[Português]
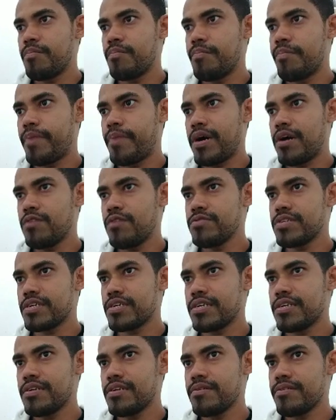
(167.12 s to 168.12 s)
um pause
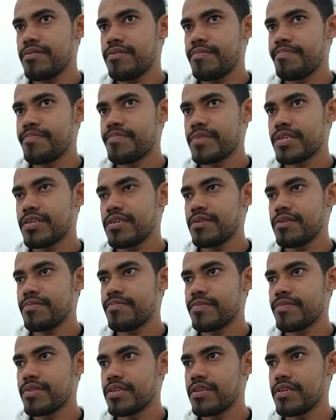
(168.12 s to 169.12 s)
aqui.
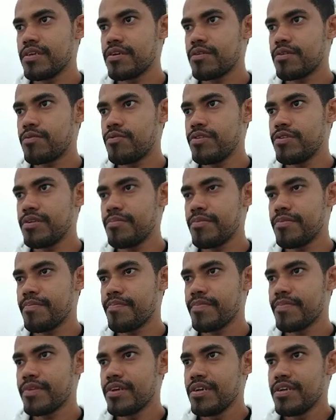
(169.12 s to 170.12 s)
Que coisa, mano.
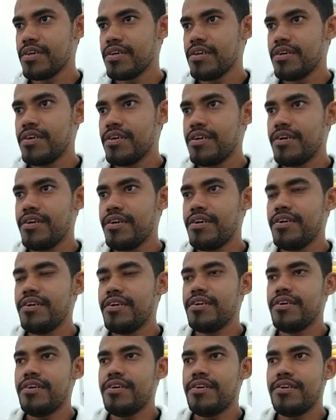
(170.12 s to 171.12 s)

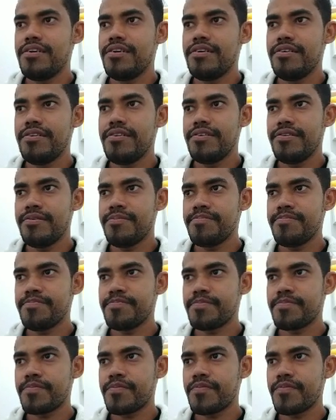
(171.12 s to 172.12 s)
É...
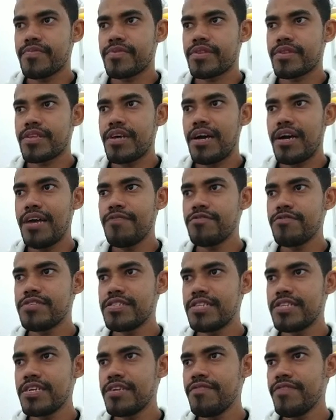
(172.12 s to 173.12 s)
Aí
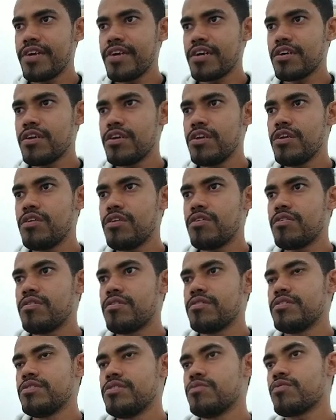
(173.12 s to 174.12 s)
vocês têm que vir aqui, ó.
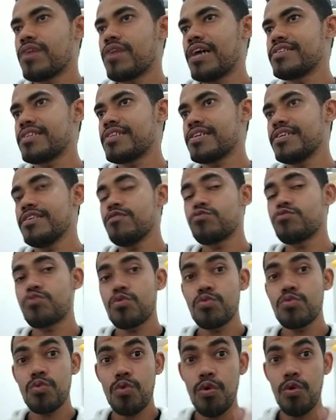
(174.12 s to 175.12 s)
No caso aqui, eu
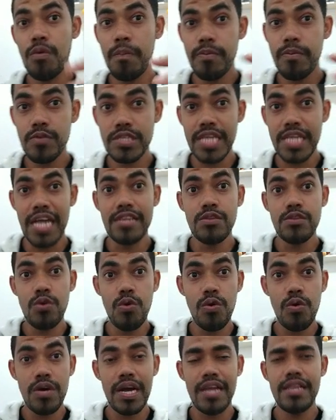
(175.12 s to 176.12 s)
tô no
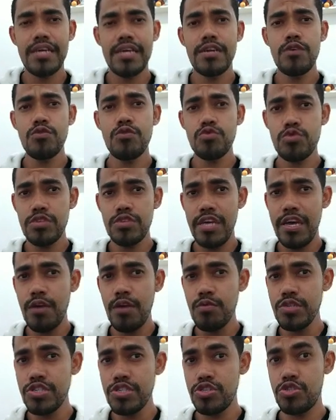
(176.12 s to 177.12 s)
computador, galera. Eu,
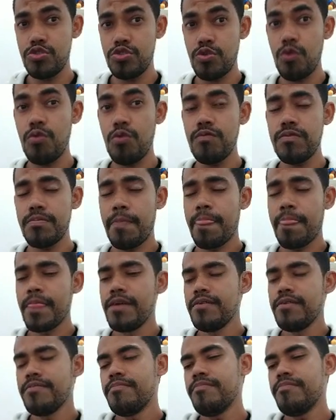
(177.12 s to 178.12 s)
eu estou...
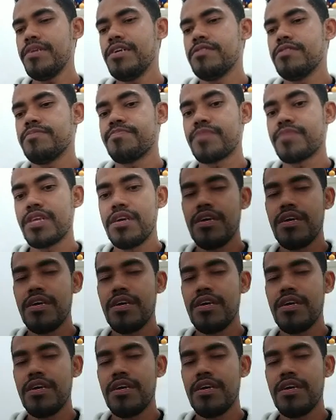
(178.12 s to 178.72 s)
Mano,